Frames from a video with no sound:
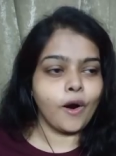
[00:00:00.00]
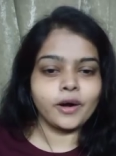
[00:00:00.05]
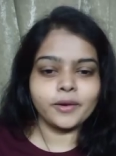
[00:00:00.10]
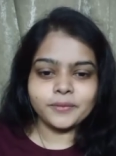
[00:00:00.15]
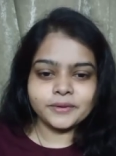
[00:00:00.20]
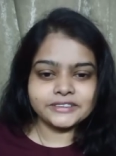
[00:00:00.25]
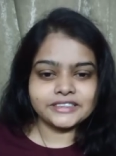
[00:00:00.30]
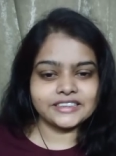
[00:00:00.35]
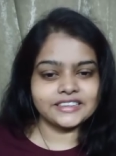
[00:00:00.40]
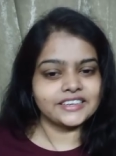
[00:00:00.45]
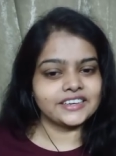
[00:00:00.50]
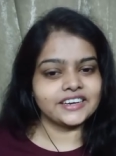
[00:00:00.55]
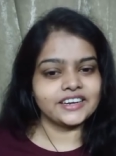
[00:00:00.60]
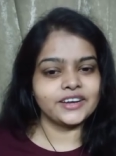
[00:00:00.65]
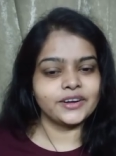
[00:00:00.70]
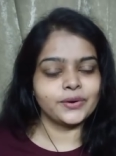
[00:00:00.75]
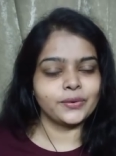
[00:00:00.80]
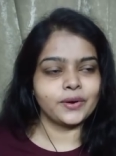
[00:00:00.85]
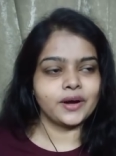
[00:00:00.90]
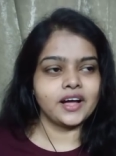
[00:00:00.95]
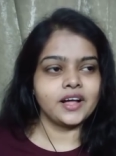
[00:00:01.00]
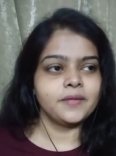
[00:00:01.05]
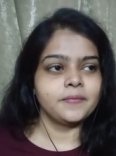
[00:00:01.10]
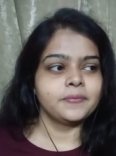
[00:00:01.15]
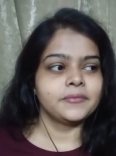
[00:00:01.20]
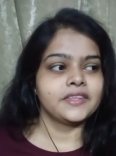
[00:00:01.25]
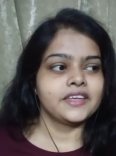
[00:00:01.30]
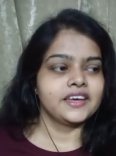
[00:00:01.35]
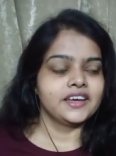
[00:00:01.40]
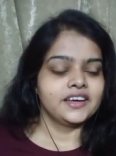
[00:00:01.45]
और भी जल्दी क्लियर होगा
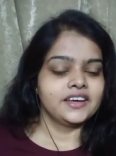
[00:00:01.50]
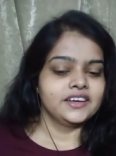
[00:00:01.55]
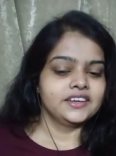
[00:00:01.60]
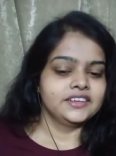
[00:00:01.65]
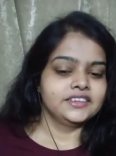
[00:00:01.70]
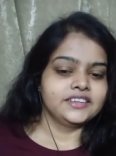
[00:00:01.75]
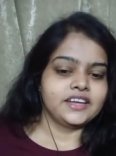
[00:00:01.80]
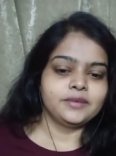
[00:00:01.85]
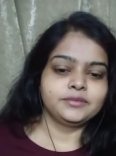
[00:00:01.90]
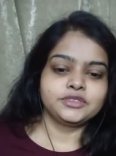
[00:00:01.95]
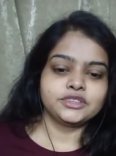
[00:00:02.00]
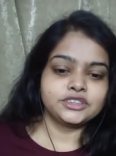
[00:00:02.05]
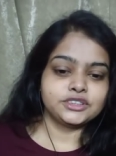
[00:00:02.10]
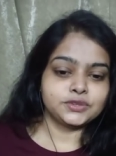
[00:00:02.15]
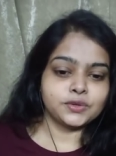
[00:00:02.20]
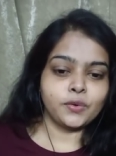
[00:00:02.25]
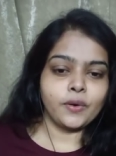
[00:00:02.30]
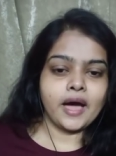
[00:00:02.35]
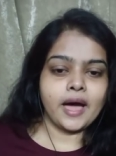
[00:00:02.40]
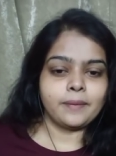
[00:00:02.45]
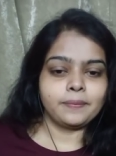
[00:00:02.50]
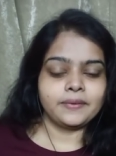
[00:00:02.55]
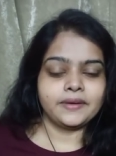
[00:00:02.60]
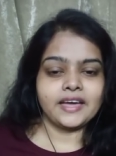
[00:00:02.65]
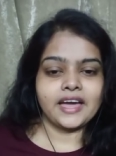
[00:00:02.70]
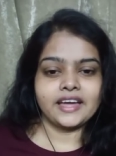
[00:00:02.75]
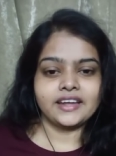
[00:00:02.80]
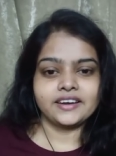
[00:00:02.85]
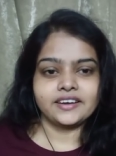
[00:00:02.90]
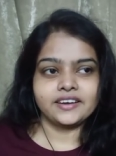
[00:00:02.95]
आई एम जस्ट सो हैप्पी
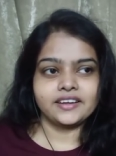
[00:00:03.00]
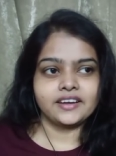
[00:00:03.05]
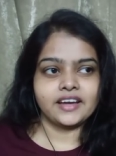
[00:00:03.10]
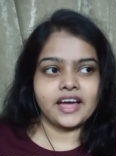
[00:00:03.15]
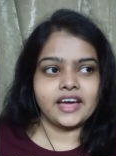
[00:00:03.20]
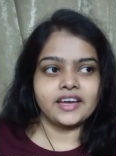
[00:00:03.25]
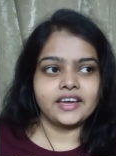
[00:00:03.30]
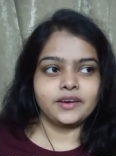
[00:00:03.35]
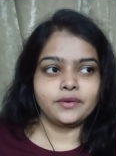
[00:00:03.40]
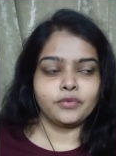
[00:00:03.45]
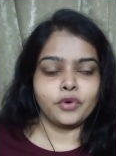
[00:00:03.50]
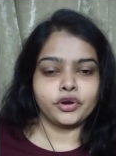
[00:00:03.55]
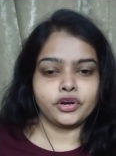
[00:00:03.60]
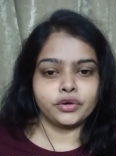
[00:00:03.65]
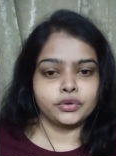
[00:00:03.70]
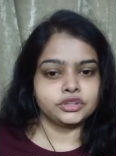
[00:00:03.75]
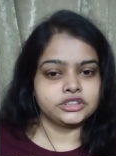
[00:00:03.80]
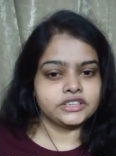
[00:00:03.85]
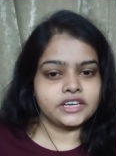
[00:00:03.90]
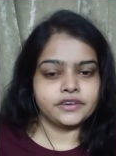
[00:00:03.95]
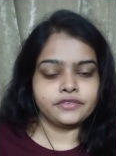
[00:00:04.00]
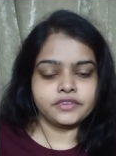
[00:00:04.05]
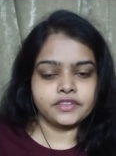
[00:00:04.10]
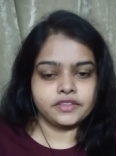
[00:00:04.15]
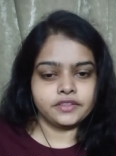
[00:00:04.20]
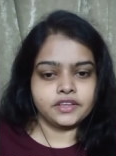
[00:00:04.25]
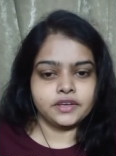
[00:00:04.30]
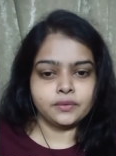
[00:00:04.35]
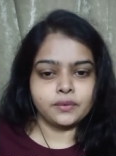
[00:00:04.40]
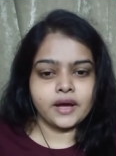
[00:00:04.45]
एंड आई वॉन्टेड टू शेयर
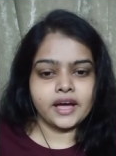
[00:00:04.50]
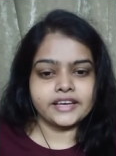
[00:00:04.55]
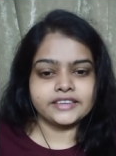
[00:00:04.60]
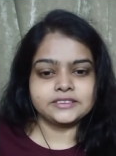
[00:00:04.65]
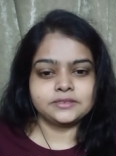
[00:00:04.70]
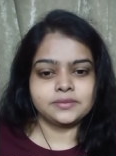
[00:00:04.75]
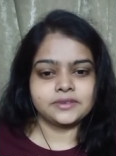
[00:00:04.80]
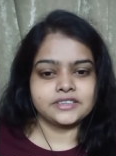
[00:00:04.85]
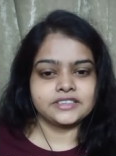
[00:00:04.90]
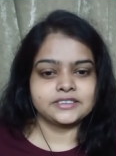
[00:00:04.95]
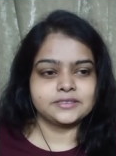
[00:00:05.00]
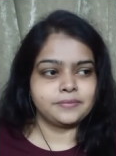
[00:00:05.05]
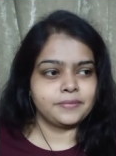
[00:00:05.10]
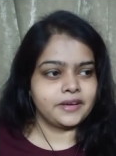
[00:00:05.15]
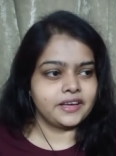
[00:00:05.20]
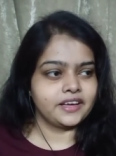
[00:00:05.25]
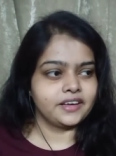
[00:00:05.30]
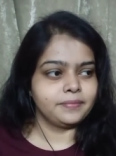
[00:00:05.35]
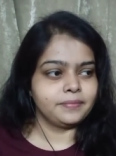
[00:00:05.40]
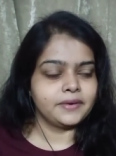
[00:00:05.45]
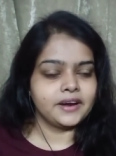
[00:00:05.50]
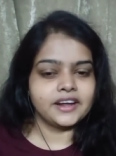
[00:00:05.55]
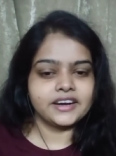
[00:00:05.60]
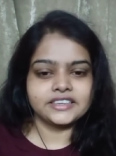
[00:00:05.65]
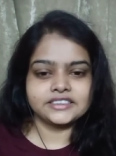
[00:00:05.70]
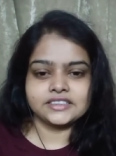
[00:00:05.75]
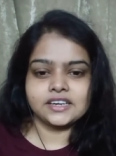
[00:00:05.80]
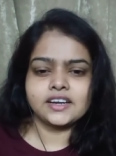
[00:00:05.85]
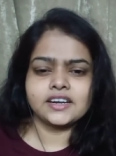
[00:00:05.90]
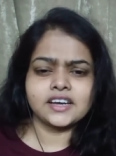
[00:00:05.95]
विथ यू गाइज बिकॉज मैं अपना
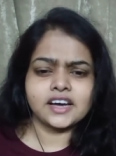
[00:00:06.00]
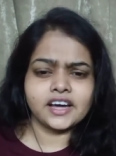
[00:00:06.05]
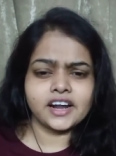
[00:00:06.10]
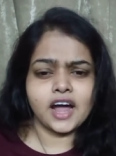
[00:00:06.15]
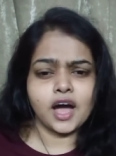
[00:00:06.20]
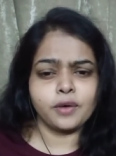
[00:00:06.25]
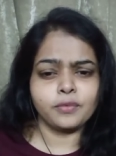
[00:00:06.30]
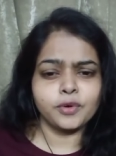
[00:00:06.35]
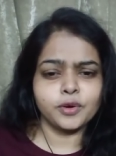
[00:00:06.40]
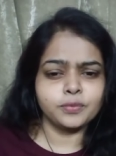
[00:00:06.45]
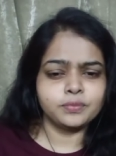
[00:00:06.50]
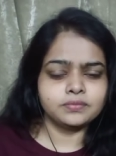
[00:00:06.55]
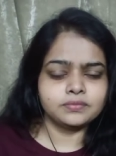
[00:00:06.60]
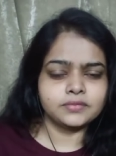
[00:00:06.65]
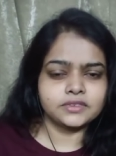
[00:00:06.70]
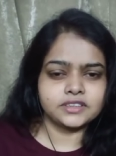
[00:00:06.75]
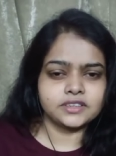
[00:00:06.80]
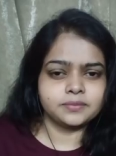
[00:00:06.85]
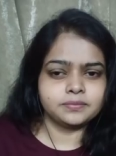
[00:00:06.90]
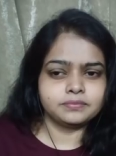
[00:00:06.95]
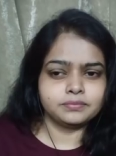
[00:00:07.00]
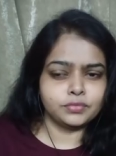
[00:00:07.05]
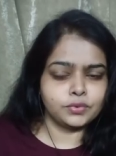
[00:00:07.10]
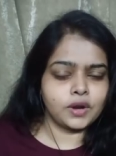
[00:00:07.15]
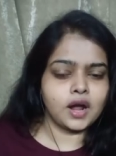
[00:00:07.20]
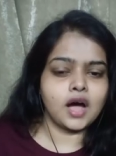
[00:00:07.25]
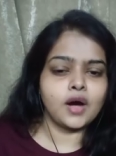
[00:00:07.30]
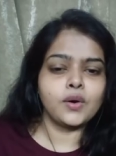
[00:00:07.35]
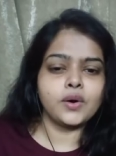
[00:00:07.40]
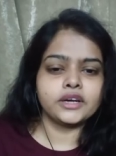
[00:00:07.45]
रिजल्ट ख़राब हो मतलब
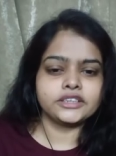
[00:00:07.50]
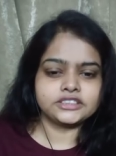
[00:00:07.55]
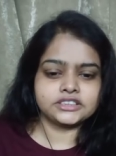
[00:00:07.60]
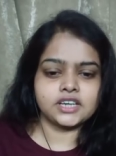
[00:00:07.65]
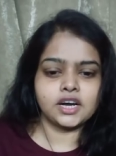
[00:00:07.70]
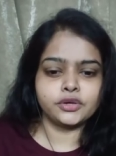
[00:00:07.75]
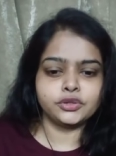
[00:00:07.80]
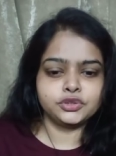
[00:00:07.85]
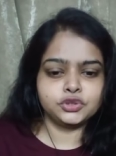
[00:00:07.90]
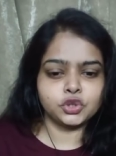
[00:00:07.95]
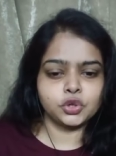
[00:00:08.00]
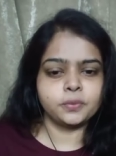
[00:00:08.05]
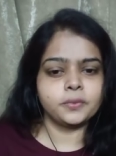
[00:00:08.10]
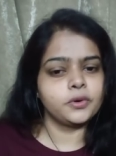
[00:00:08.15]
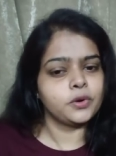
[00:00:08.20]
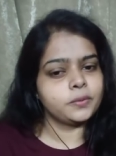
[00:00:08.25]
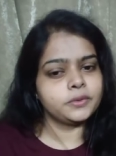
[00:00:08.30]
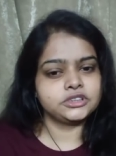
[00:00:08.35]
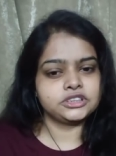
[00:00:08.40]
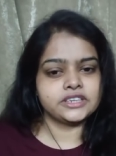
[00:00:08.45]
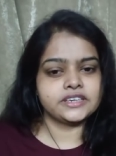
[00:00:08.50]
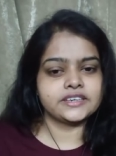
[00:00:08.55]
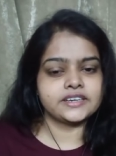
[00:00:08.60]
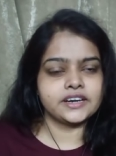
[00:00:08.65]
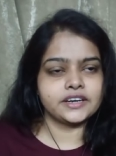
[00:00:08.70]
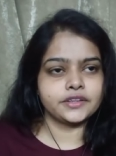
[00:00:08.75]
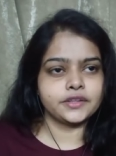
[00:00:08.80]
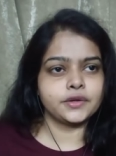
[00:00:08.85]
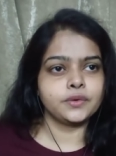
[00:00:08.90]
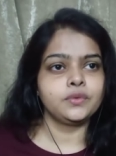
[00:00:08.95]
बुरा हो अच्छा हो जो भी हो मैं शेयर
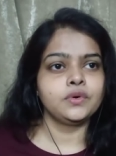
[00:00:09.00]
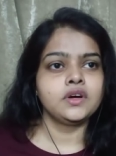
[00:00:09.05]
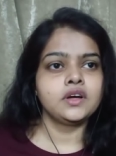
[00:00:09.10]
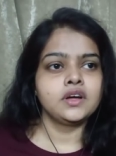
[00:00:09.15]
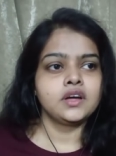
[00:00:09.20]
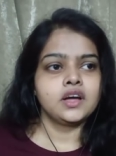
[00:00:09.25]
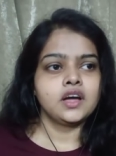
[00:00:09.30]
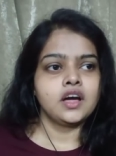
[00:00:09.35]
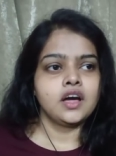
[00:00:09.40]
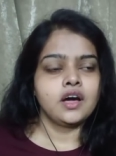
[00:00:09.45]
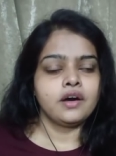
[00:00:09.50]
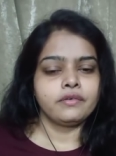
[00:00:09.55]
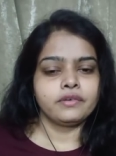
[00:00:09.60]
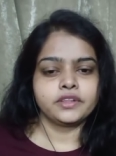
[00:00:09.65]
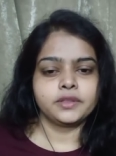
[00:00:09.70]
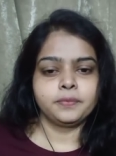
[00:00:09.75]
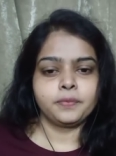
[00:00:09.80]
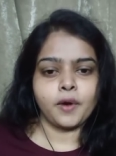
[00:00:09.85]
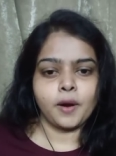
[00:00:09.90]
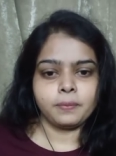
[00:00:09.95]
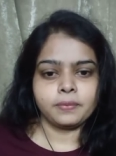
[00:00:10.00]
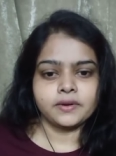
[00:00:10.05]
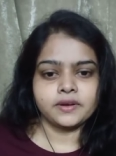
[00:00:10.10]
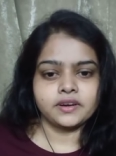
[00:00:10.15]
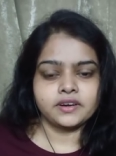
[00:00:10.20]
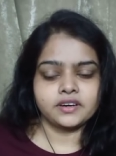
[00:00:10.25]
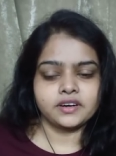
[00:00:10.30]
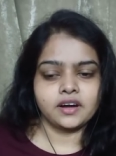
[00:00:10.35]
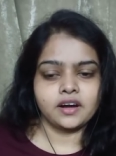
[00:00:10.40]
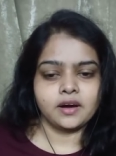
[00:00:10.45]
करती हूँ विथ
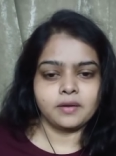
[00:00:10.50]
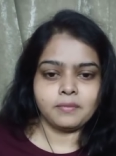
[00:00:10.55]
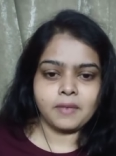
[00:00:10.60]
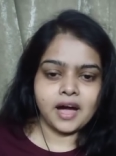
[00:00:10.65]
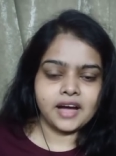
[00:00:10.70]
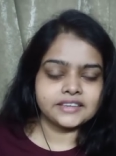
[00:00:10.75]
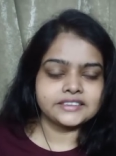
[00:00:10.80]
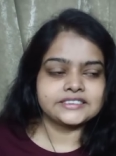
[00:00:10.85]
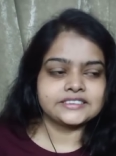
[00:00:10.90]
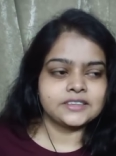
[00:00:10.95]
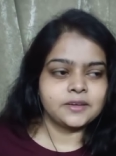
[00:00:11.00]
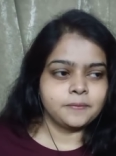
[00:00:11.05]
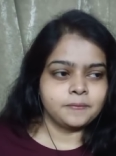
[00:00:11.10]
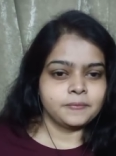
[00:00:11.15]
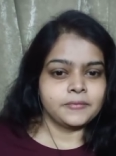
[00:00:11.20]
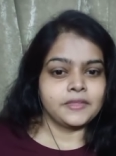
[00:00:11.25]
प्रॉपर मार्क्स